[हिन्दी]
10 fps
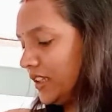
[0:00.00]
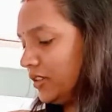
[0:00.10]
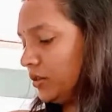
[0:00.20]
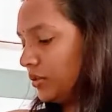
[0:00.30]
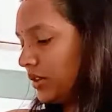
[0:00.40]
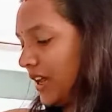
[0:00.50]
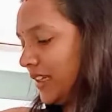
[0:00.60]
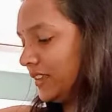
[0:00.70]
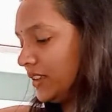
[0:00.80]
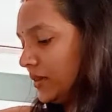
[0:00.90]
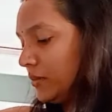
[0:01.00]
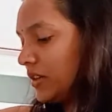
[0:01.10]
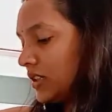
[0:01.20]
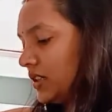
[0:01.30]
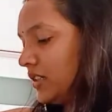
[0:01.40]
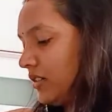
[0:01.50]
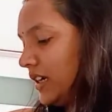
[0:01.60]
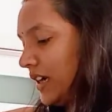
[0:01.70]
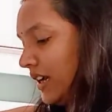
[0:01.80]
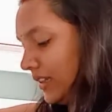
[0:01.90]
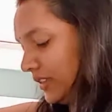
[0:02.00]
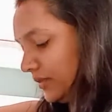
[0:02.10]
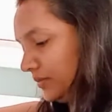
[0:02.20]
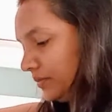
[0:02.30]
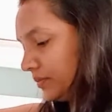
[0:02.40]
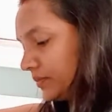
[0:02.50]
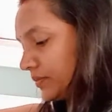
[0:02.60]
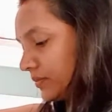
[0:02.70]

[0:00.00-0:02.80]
तेल दोनों डालेंगे तो ये मस्टर्ड ऑयल डाल रहे हैं हम